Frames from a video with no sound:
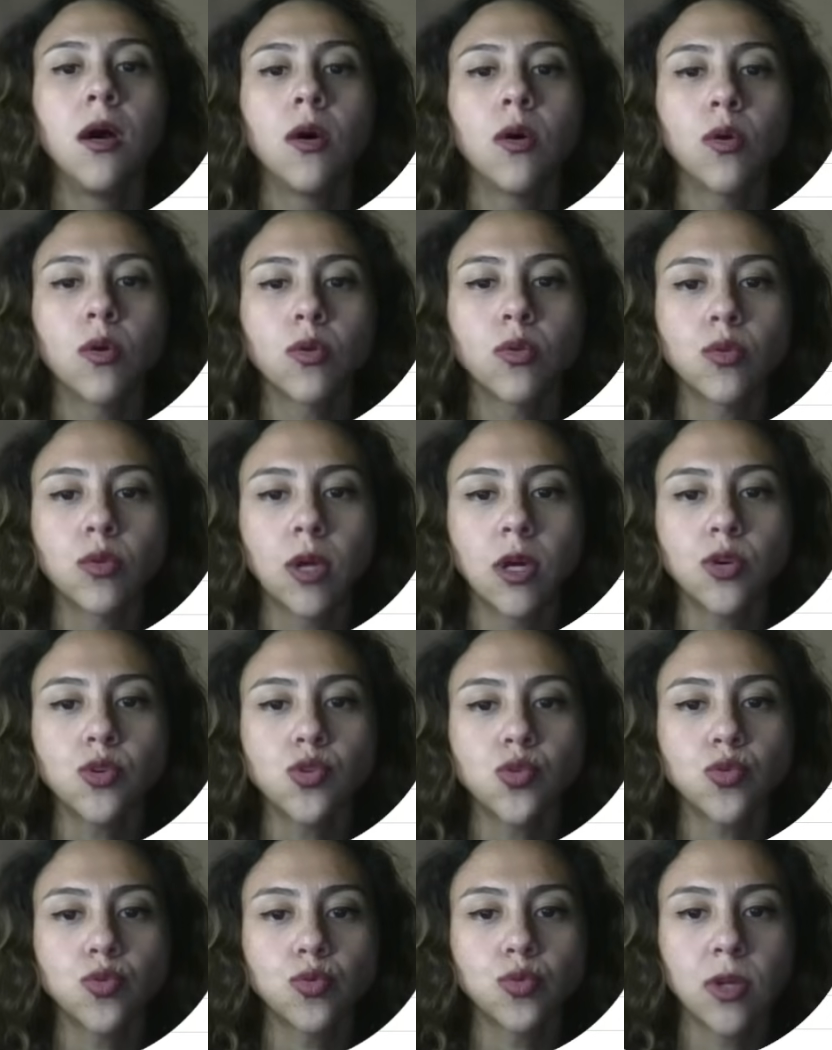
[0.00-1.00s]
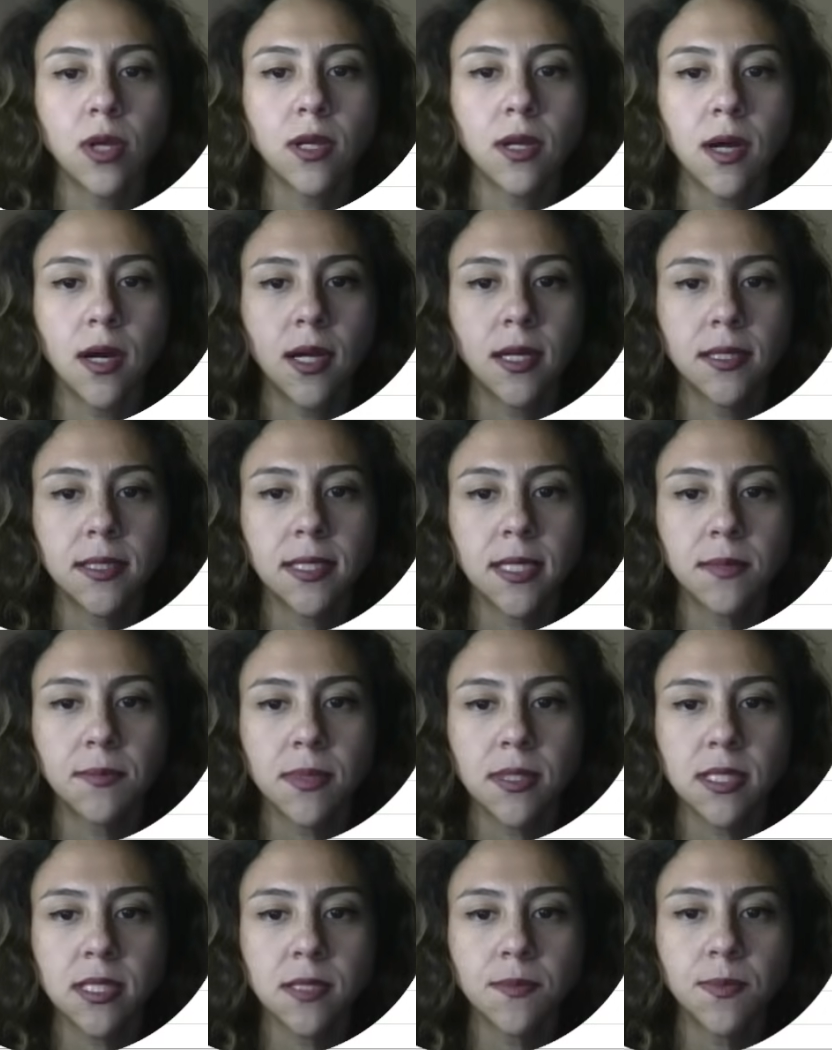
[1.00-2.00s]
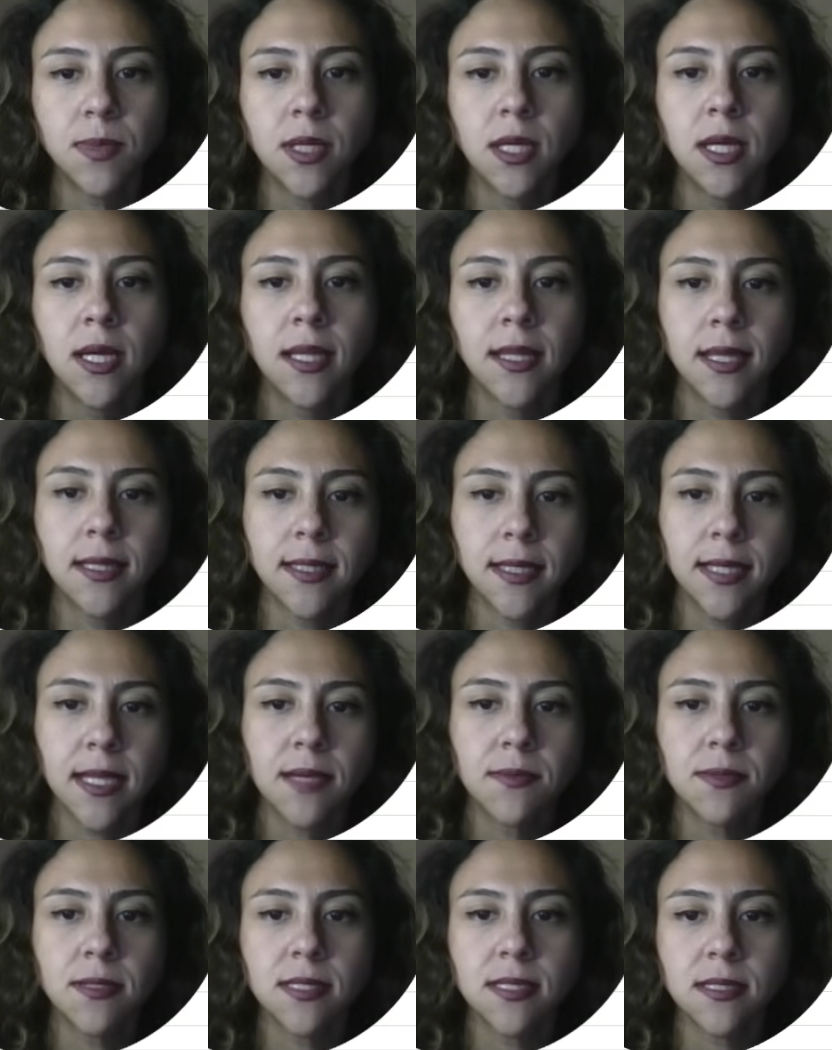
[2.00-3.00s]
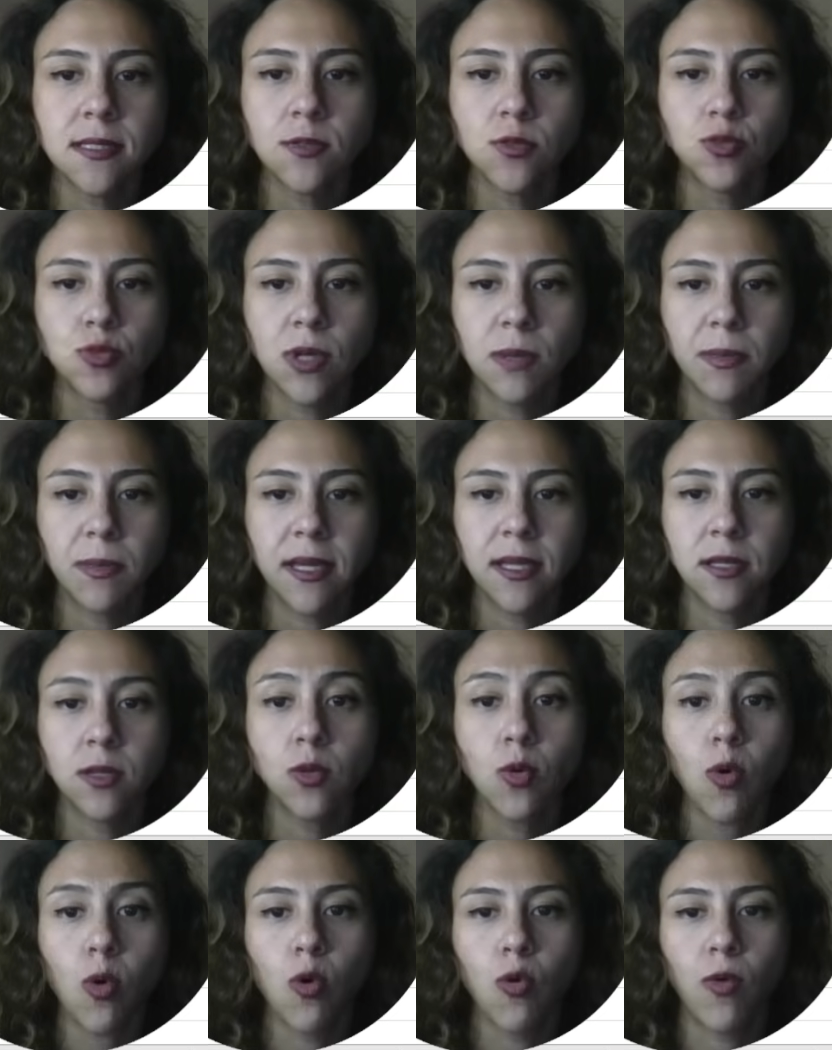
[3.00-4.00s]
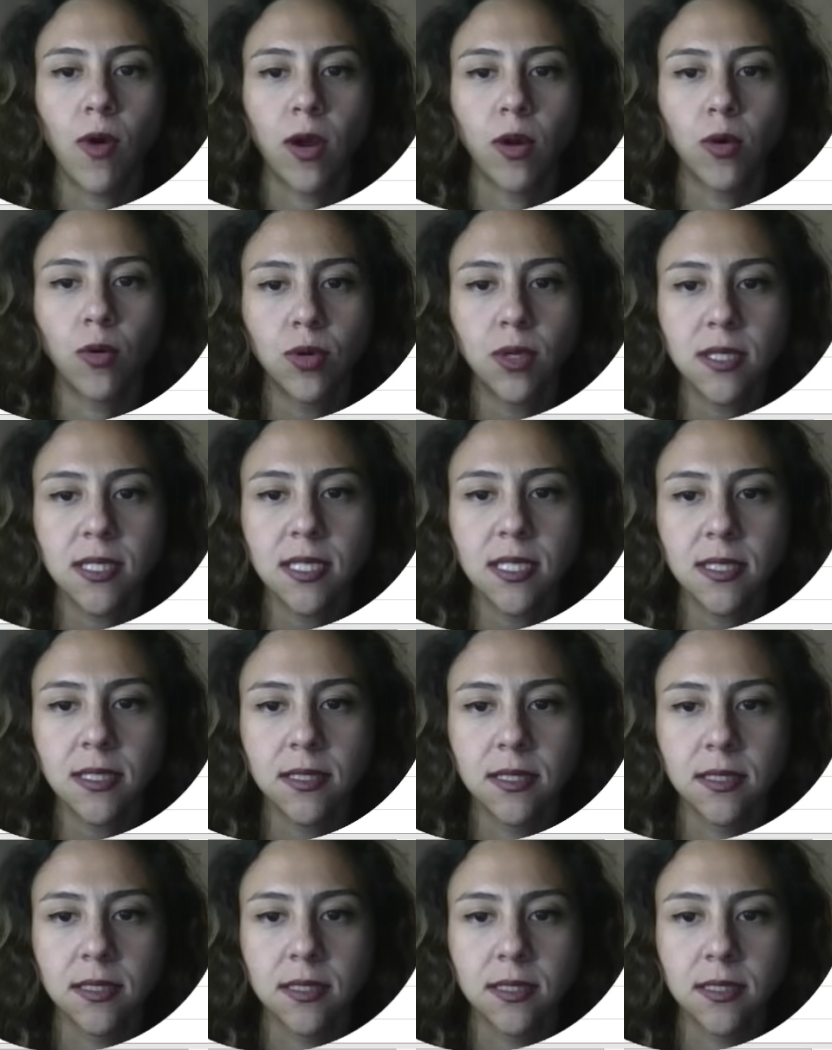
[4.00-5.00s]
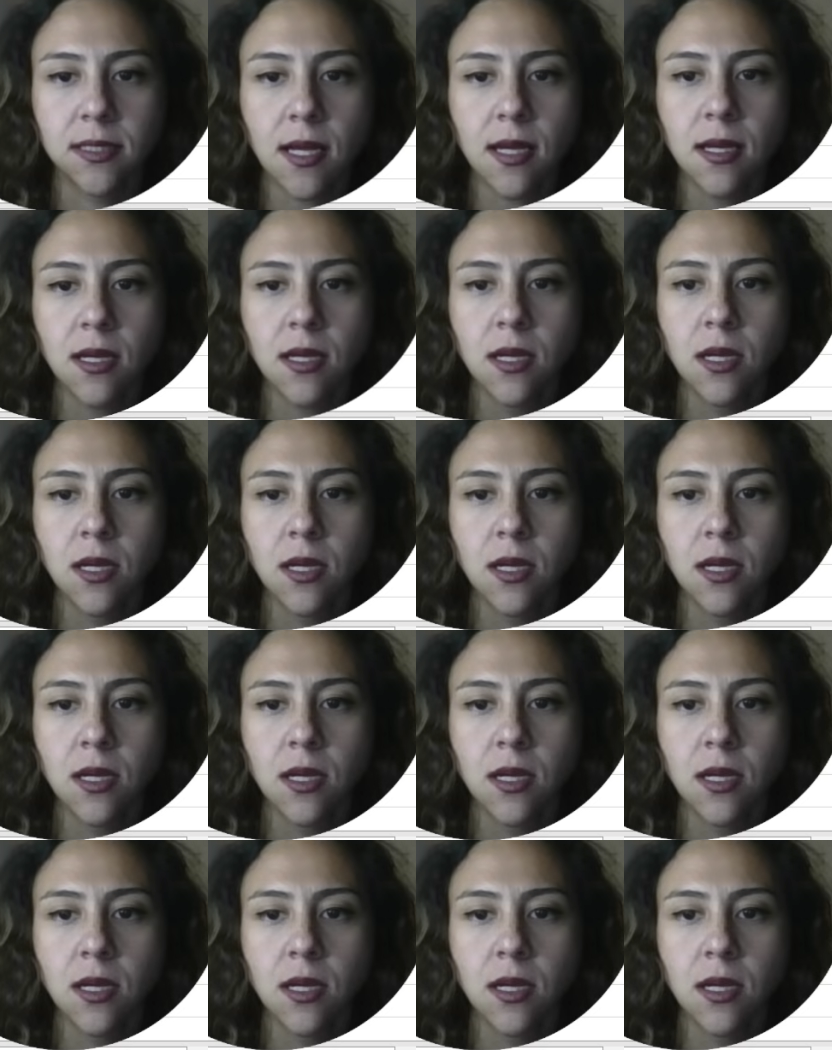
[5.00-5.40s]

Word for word: Onu da şuradan artıya basıp Data Labels'ın şu hemen yanında ok var. Ona tıkladığınızda